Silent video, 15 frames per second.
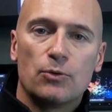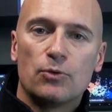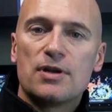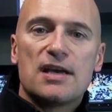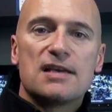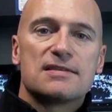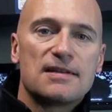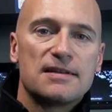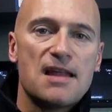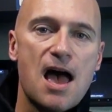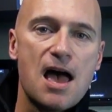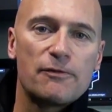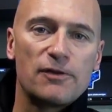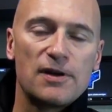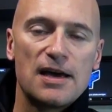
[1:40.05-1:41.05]
oder es
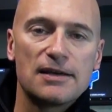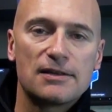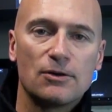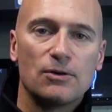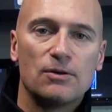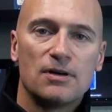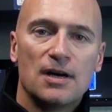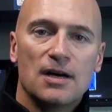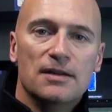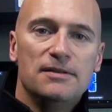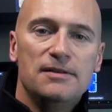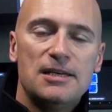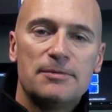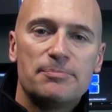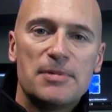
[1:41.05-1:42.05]
danach vielleicht auch
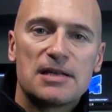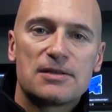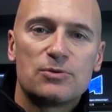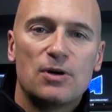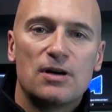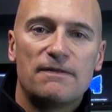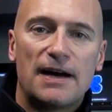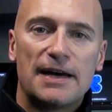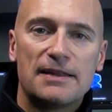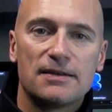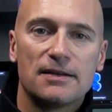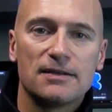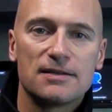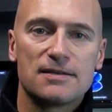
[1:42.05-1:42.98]
nicht mehr zu erweitern.